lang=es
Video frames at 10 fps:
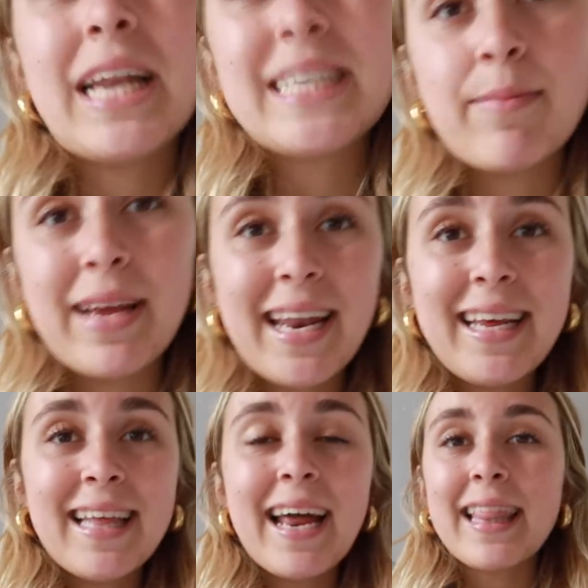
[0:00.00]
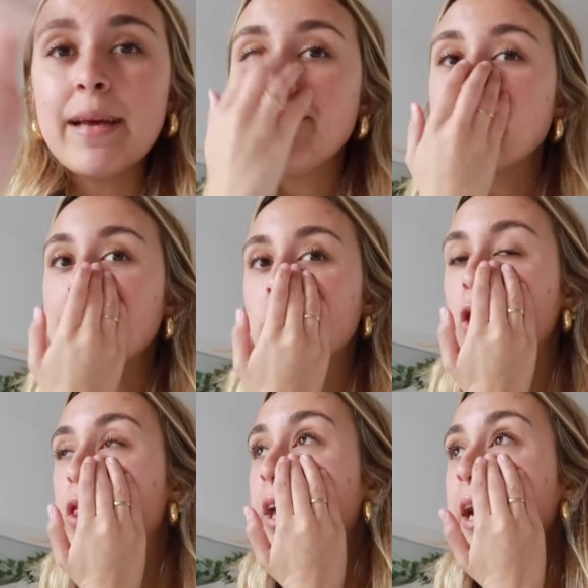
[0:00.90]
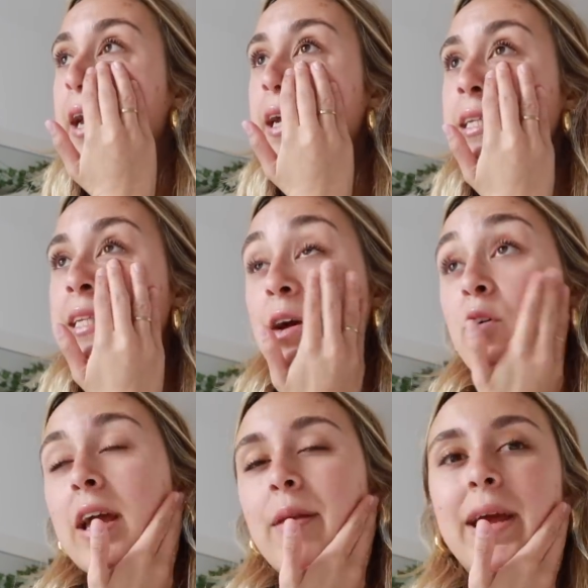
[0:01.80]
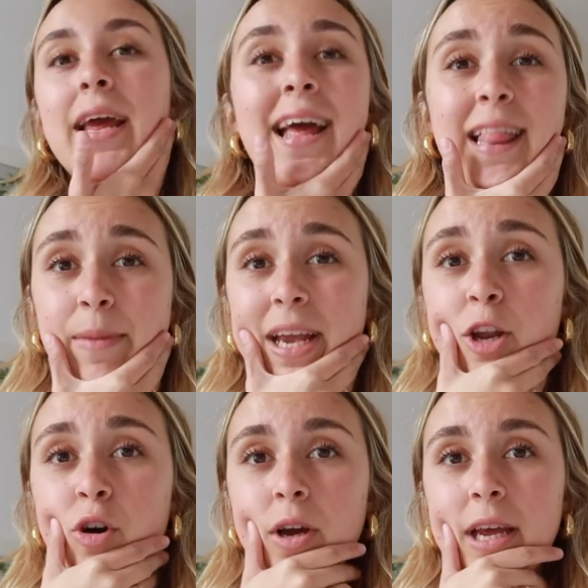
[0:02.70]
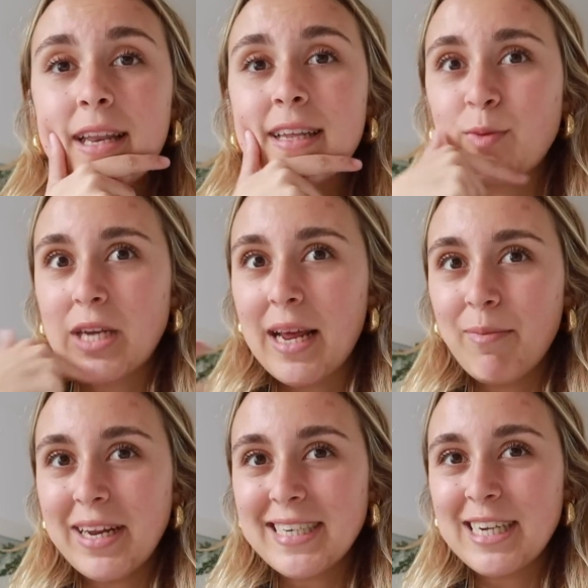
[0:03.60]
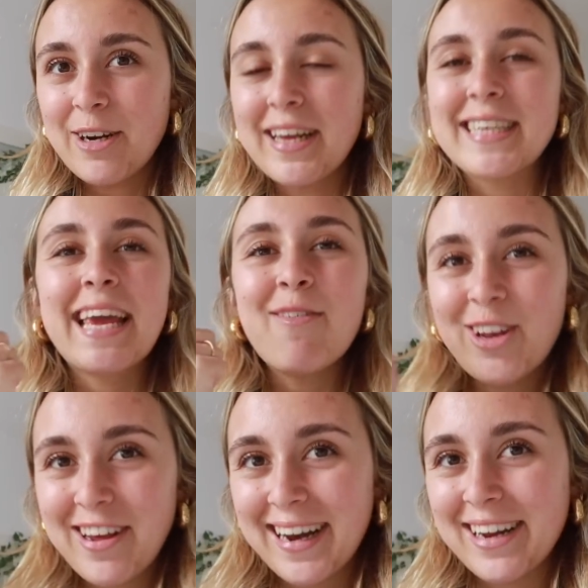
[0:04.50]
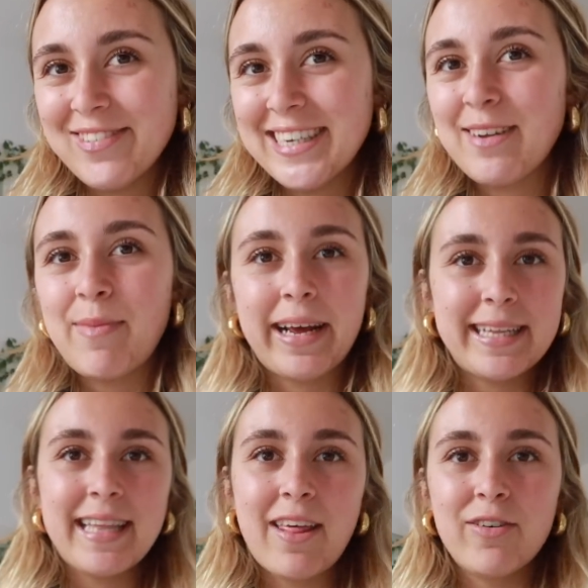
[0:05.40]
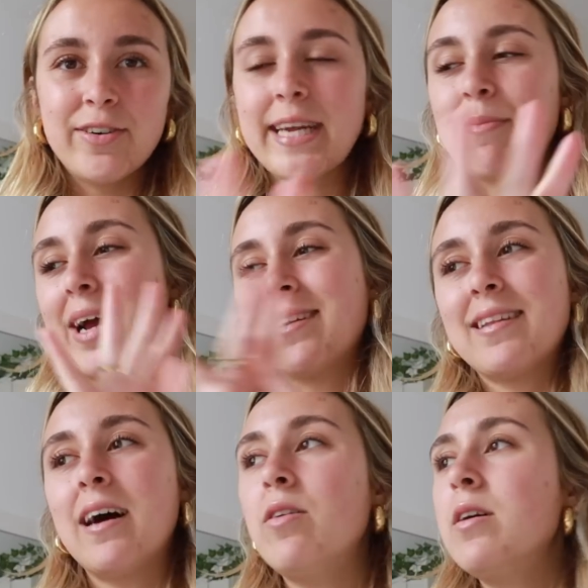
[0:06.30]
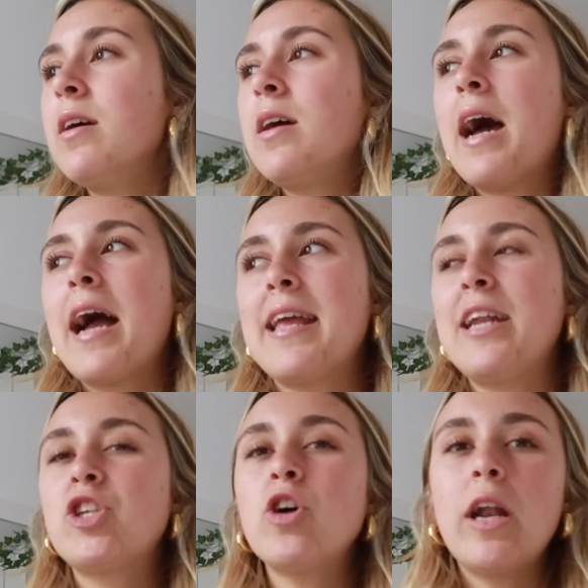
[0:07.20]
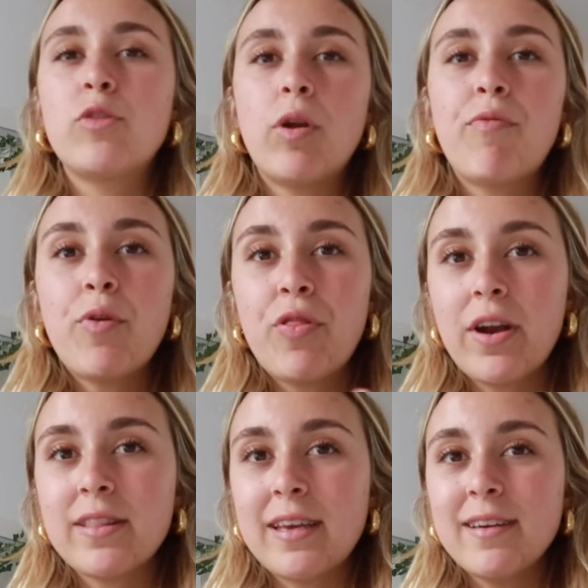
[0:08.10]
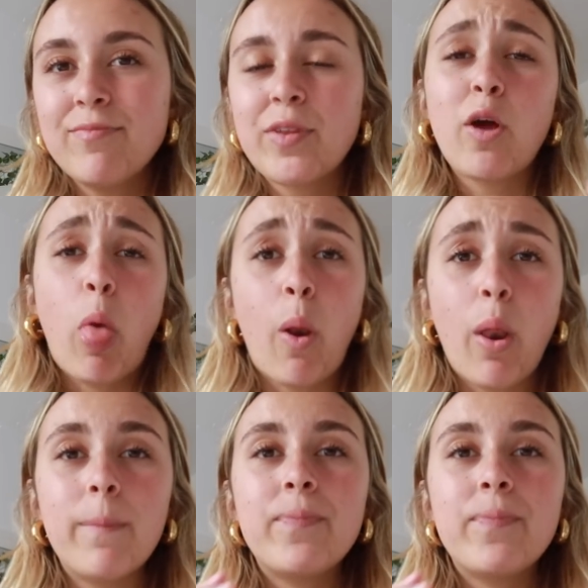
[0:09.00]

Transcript: clase mañana y tarde, entonces tengo que irme. También quiero ir después al gimnasio, que es que he vuelto a ir al gimnasio y me ha encantado. O sea, me ha encantado. Ayer he hecho el 12-330,